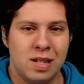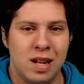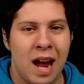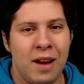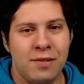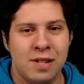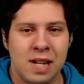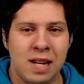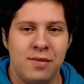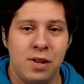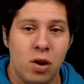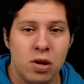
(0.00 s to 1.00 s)

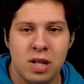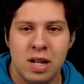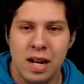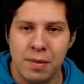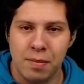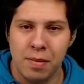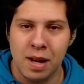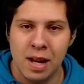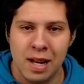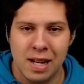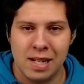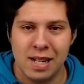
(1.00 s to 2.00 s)
Live-Sehen, wie Leute leben,
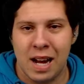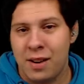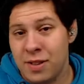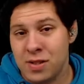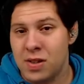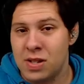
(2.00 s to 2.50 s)
ist ja etwas, was